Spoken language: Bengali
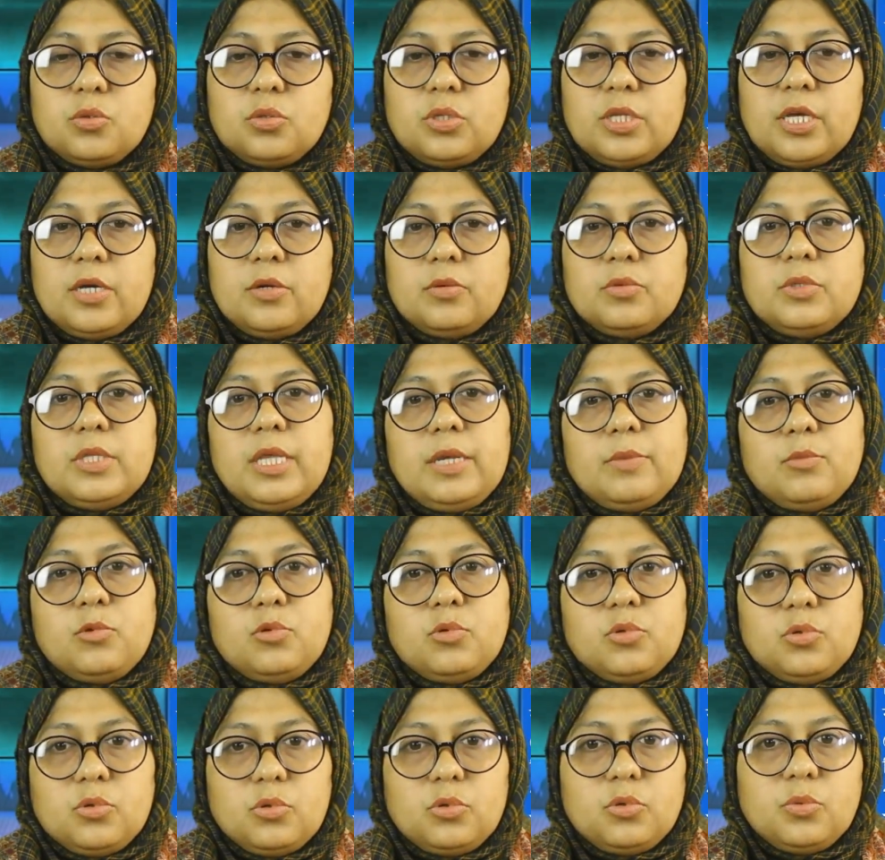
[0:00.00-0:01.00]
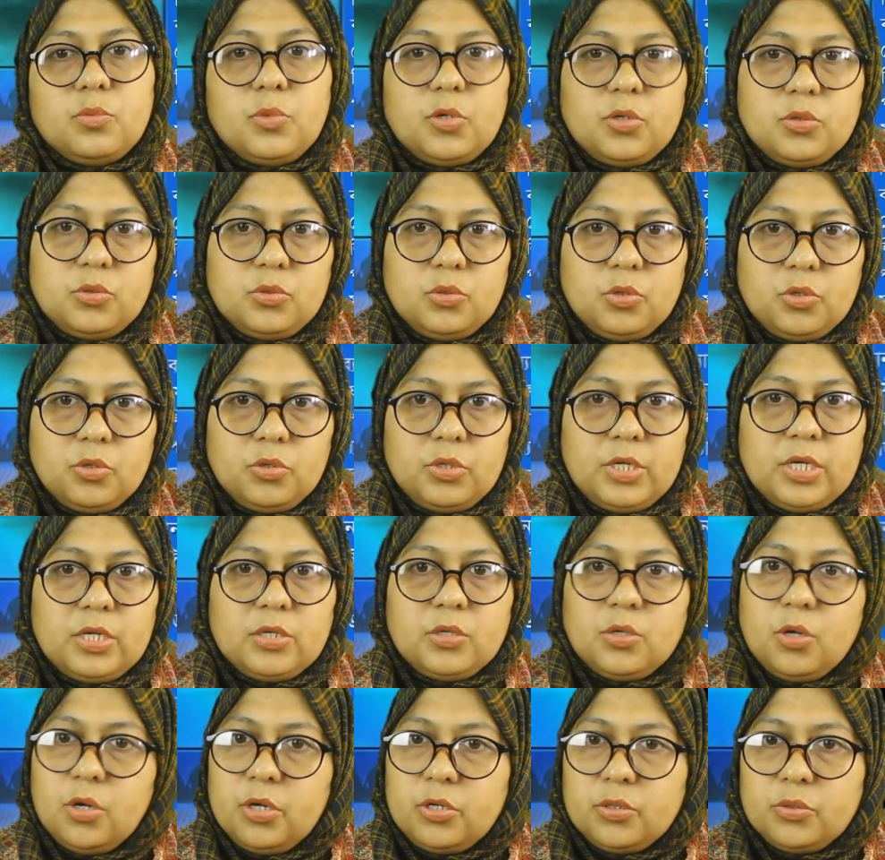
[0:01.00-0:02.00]
কোথাও তেমন কোনো বড় ধরনের
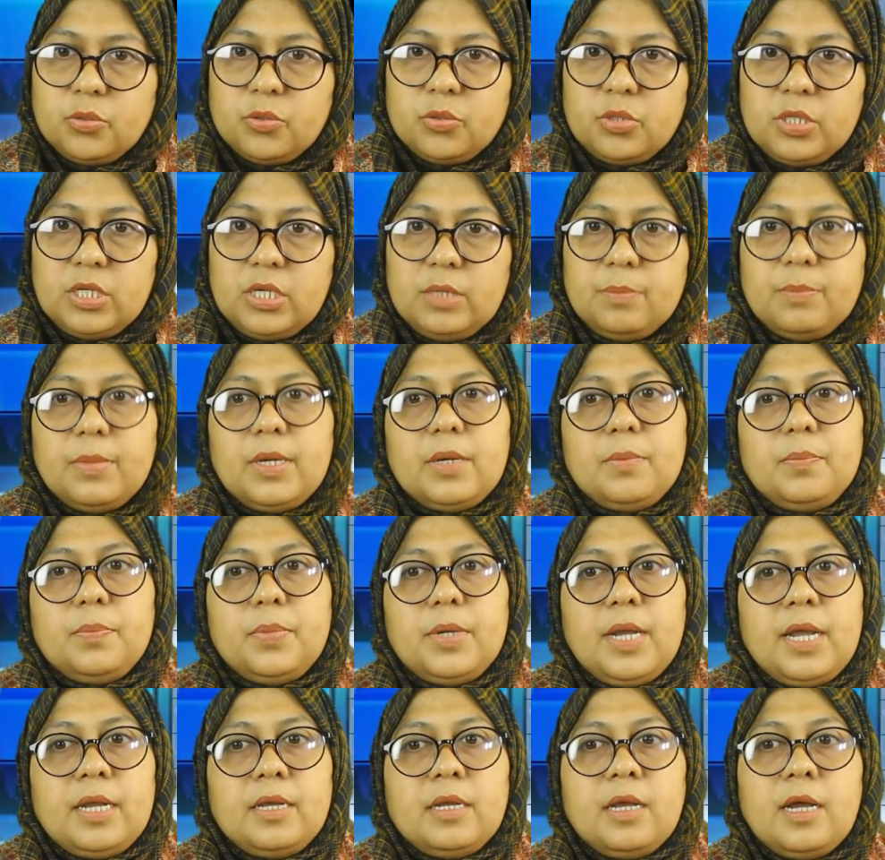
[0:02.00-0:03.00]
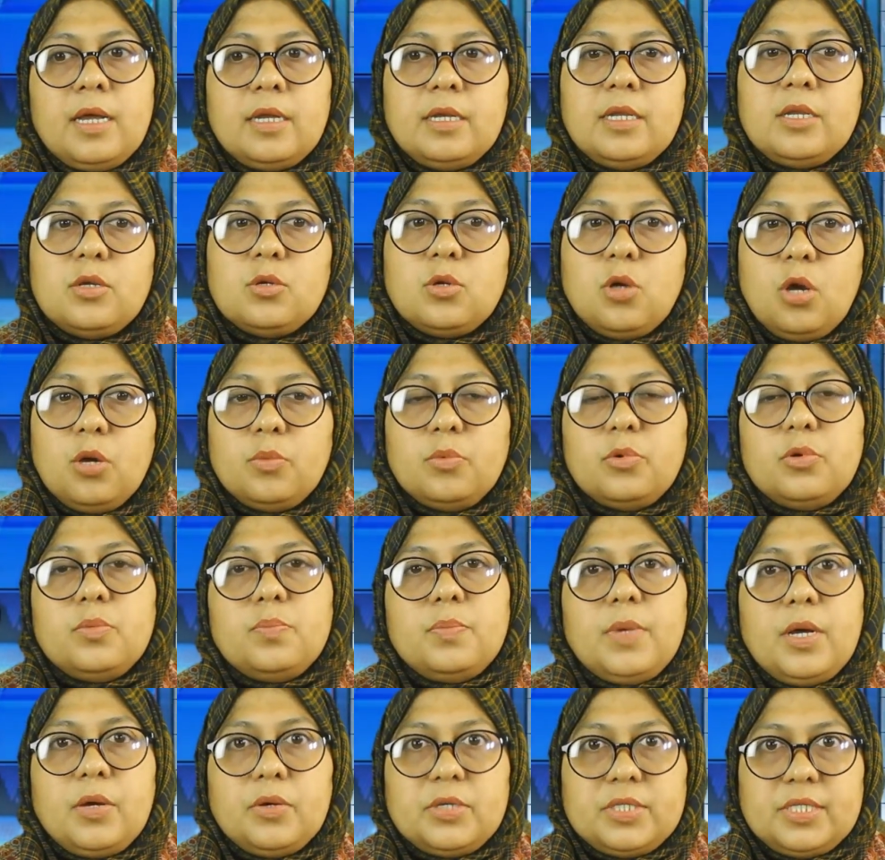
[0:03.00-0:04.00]
ক্ষয়ক্ষতি বা প্রাণহানির খবর
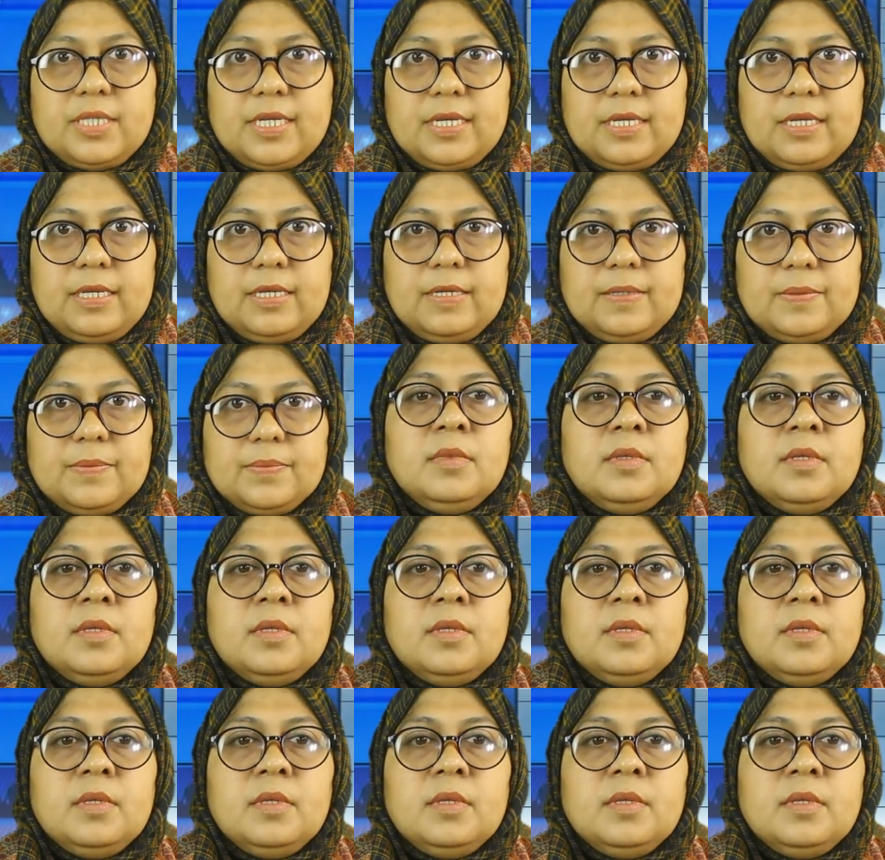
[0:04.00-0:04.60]
পাওয়া যায়নি